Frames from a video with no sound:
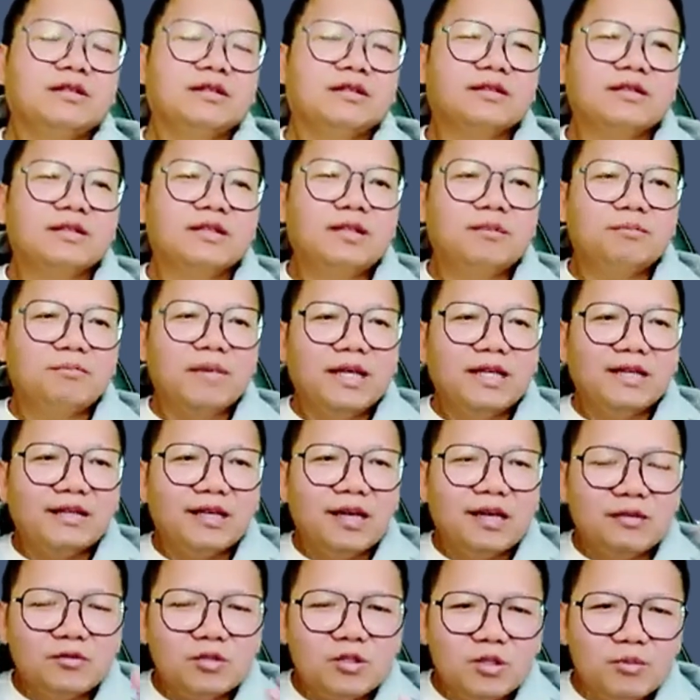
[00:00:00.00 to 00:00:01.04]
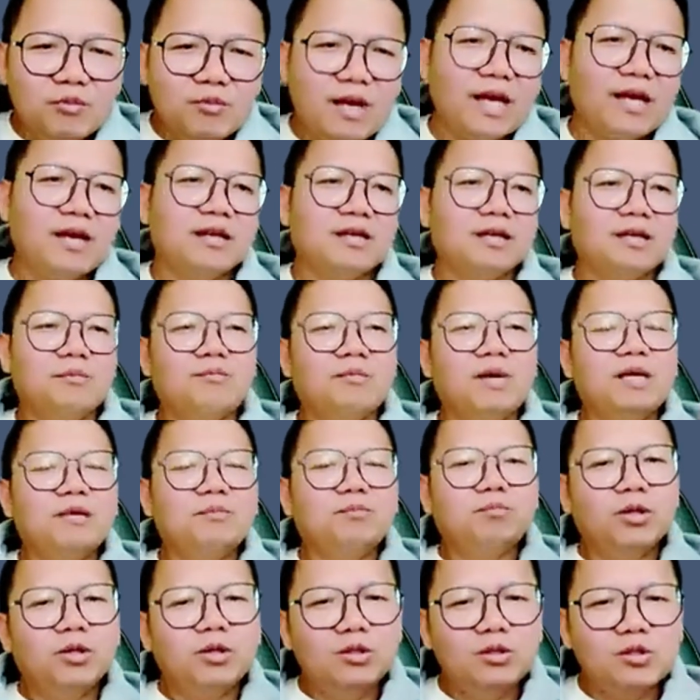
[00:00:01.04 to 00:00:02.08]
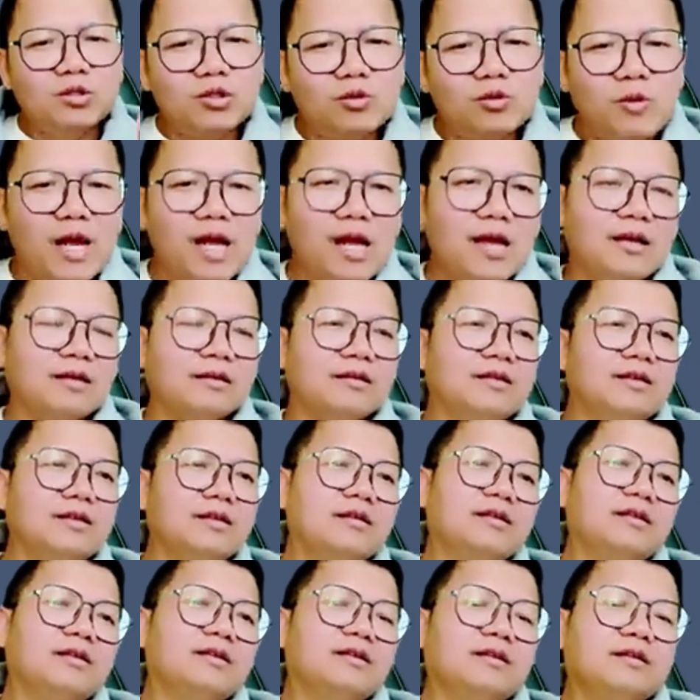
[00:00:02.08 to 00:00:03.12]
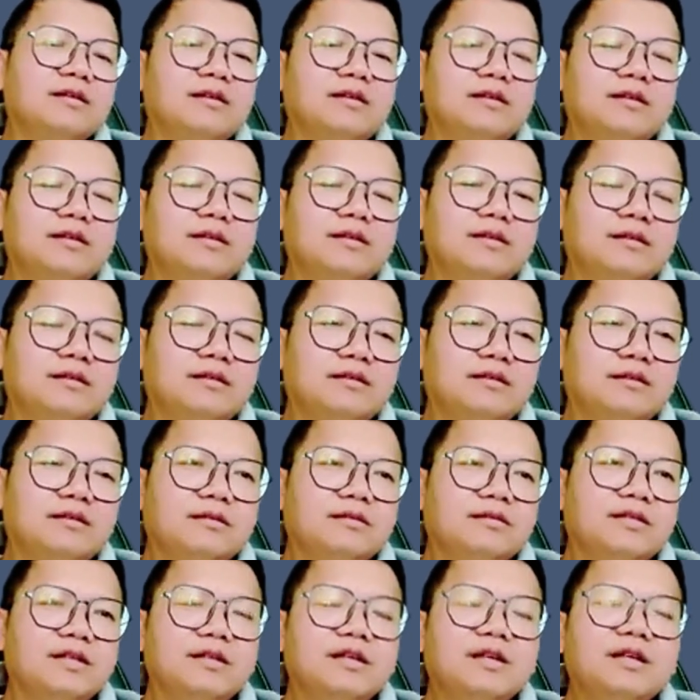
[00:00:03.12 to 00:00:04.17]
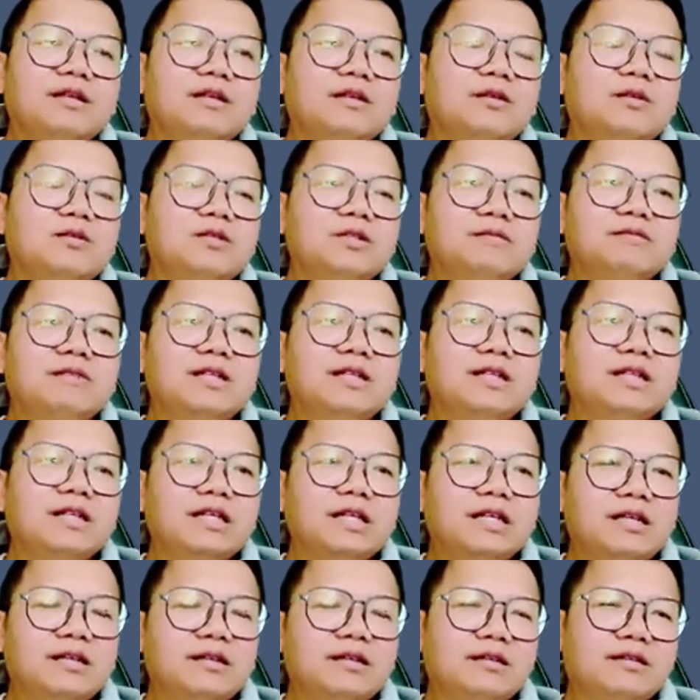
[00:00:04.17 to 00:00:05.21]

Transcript: cứ đầm bay đăng chữ ba đầm bay plu xoang chẳng á không chỉ vân nữa á